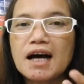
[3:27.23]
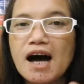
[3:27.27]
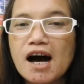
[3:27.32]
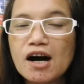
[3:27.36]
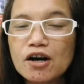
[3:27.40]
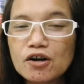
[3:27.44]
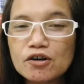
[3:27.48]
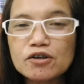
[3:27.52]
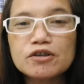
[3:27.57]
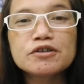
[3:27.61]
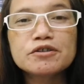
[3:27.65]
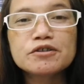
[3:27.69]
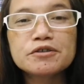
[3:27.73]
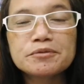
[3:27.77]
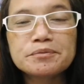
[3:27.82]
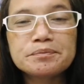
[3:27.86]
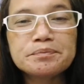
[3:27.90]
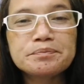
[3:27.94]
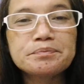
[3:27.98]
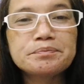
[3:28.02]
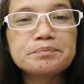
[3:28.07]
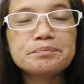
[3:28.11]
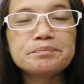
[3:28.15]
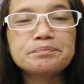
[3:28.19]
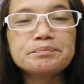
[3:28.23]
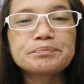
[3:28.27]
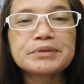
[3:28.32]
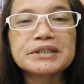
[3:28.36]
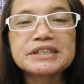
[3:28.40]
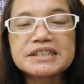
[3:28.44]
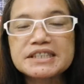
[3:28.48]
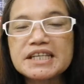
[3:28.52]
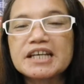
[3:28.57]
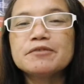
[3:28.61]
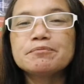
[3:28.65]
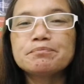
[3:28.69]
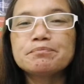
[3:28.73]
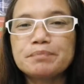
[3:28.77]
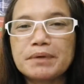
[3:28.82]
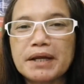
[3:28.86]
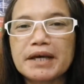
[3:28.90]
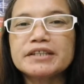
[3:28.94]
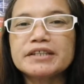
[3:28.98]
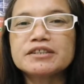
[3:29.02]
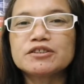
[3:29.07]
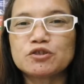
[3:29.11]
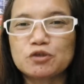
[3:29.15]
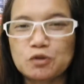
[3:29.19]
akong pretend
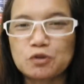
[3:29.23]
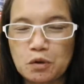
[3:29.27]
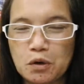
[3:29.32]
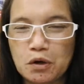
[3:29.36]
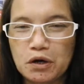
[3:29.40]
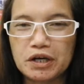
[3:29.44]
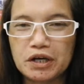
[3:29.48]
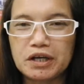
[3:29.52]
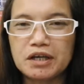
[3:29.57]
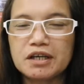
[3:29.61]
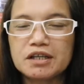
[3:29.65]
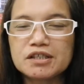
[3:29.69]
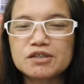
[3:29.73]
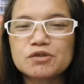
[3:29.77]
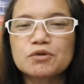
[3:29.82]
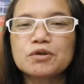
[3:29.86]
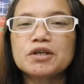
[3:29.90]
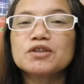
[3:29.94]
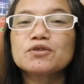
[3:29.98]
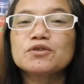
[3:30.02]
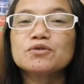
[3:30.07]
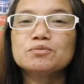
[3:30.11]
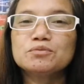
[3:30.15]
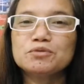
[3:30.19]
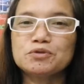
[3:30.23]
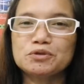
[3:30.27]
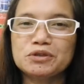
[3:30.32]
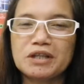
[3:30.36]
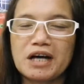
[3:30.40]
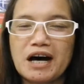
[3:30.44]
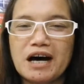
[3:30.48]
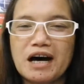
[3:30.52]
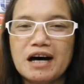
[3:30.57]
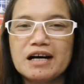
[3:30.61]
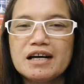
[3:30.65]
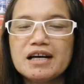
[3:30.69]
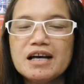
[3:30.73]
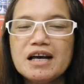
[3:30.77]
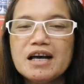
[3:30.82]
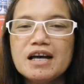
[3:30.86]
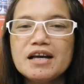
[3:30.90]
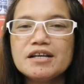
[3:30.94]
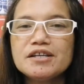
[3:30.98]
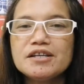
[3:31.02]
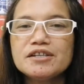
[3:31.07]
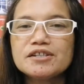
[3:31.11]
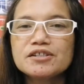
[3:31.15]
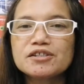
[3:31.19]
play toy, so ito muna.
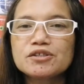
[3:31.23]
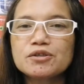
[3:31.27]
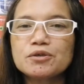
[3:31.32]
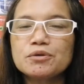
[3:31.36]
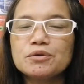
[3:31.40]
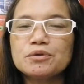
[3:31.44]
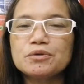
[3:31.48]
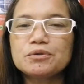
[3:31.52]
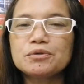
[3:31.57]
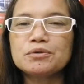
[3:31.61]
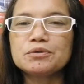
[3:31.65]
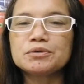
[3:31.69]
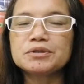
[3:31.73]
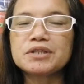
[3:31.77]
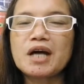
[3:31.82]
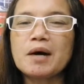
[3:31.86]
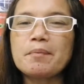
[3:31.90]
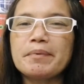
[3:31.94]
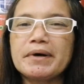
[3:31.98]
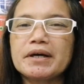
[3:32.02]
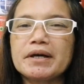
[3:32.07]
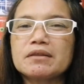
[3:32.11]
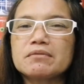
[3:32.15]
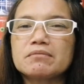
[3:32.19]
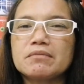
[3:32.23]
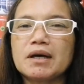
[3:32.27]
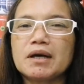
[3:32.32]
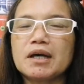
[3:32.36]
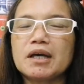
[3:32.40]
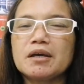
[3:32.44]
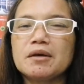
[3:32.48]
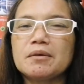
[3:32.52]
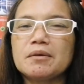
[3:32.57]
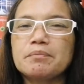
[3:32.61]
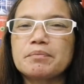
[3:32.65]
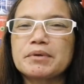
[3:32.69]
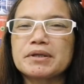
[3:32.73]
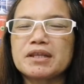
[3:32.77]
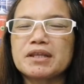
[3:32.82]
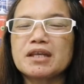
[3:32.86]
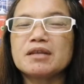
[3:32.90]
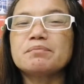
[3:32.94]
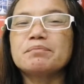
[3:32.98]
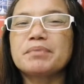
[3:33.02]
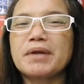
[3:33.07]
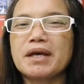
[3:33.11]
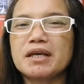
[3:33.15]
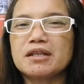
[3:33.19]
So, dapat may
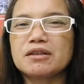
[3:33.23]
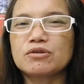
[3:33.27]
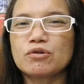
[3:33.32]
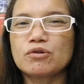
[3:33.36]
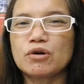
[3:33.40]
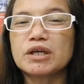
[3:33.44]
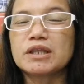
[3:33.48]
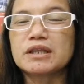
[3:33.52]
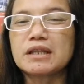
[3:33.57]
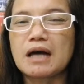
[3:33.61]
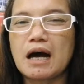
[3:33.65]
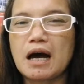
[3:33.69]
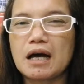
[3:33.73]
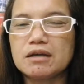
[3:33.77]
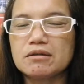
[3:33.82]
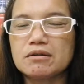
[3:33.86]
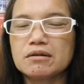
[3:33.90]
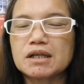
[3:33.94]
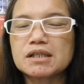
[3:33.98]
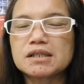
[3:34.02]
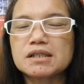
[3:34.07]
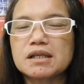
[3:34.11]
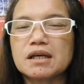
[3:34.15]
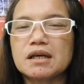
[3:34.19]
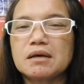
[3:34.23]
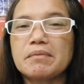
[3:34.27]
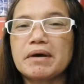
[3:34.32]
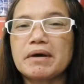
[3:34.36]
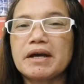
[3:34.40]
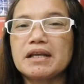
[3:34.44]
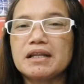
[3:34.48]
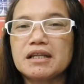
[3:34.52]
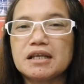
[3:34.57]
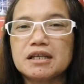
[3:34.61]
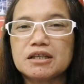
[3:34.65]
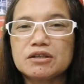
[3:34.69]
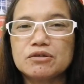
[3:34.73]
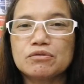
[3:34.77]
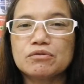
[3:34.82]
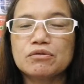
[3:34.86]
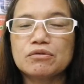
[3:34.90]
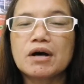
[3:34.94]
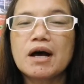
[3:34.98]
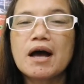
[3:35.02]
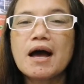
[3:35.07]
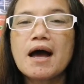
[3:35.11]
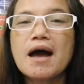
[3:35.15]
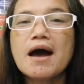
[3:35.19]
pretend play toy tayo kasi mahilig
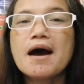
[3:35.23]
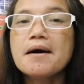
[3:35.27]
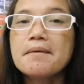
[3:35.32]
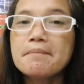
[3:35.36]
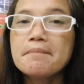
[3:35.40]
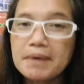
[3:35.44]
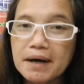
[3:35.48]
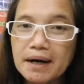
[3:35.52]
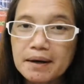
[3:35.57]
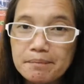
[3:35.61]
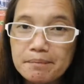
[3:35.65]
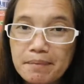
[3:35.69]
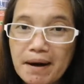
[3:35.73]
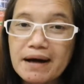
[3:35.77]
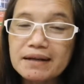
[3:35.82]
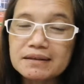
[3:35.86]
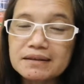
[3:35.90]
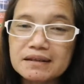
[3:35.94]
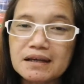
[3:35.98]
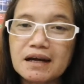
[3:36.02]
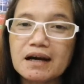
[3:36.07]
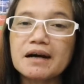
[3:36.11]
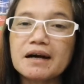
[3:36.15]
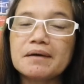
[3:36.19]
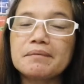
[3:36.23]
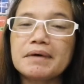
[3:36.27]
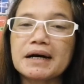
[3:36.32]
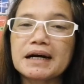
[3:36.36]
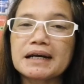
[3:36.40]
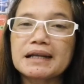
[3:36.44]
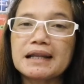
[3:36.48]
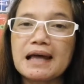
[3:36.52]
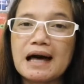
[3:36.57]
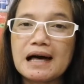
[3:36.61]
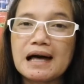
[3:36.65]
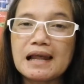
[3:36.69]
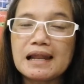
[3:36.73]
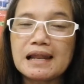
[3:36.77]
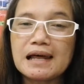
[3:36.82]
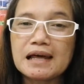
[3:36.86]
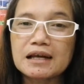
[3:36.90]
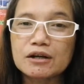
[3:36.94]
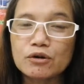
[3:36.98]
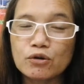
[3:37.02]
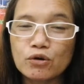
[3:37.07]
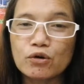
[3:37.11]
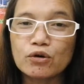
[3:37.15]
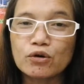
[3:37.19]
yung mga bata
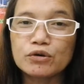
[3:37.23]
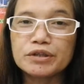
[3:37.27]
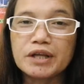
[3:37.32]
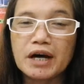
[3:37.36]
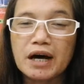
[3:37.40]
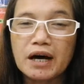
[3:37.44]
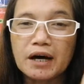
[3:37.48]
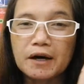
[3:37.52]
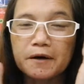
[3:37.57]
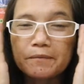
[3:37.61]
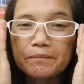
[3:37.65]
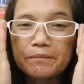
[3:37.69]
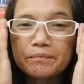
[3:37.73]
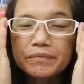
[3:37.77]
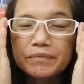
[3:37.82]
maglalaro ng